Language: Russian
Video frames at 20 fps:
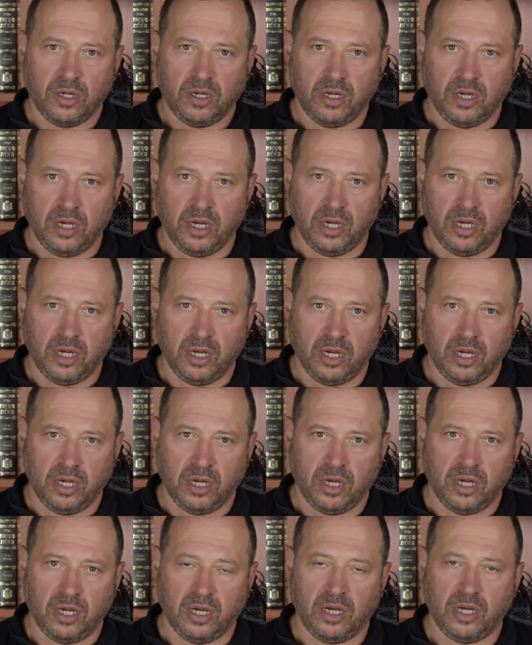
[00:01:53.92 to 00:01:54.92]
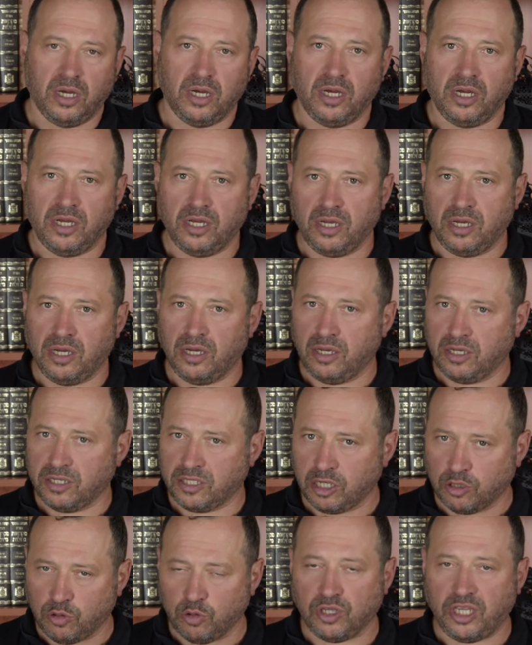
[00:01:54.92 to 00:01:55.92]
э,
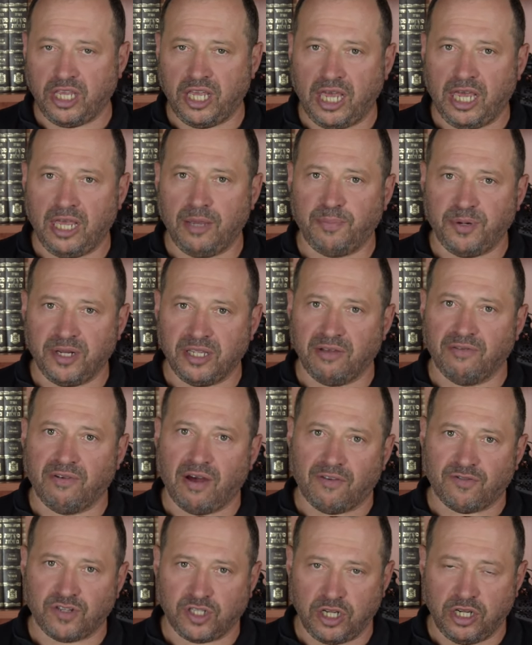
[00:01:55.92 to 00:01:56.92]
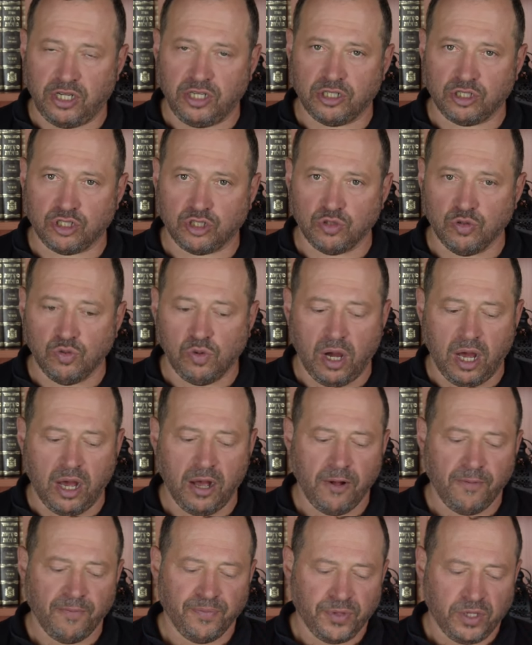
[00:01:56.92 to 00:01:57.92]
садукеи, предававшие Иешуа,
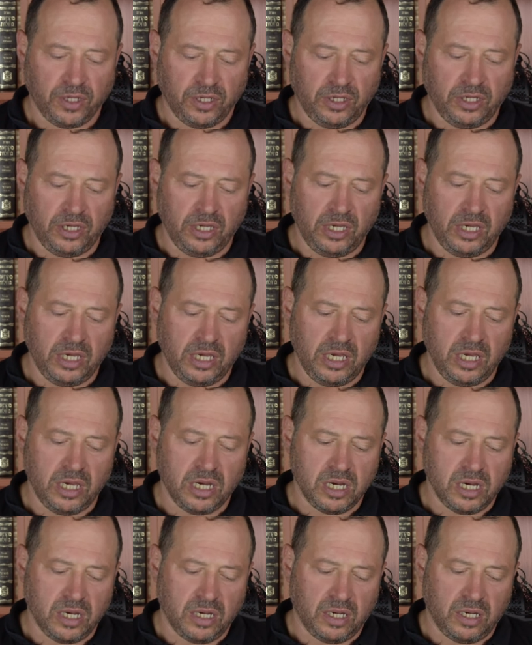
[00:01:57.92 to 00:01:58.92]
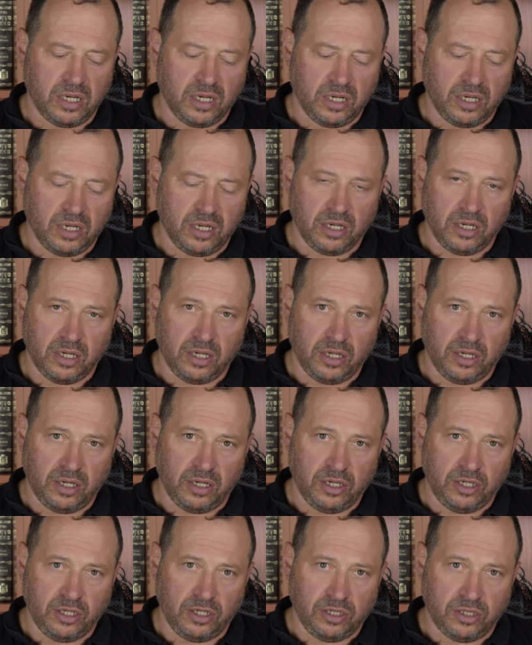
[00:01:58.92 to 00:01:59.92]
и
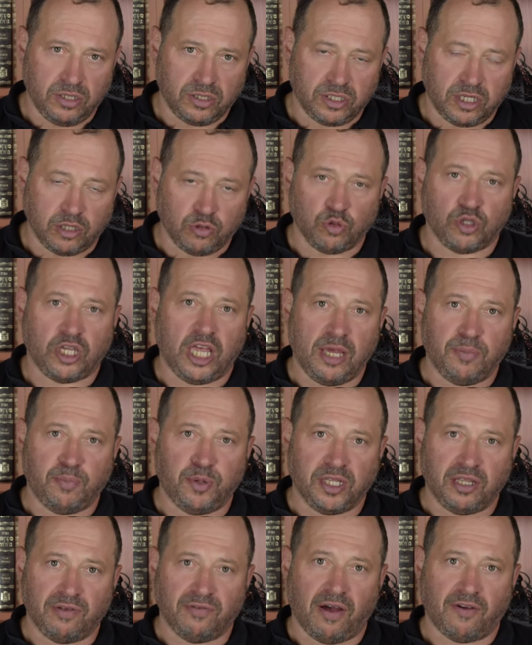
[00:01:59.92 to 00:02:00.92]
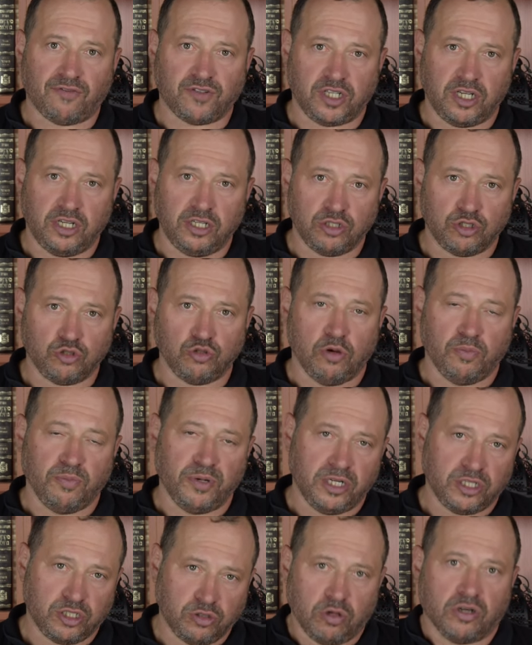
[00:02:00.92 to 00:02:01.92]
Садукеи, предававшие Иешуа,
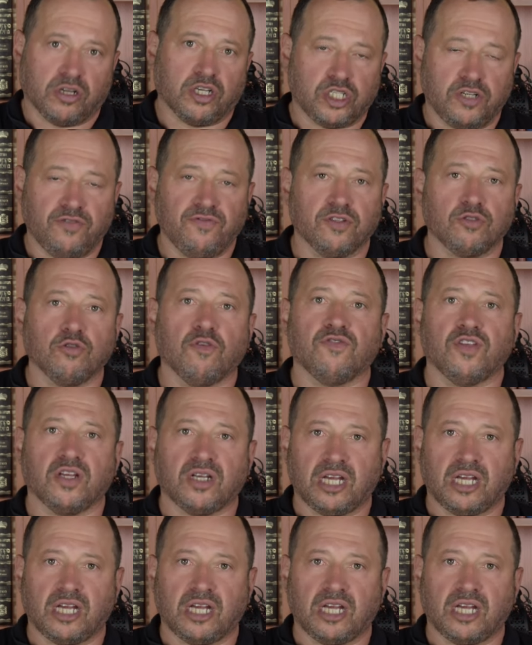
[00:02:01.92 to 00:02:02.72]
были столько же виновны,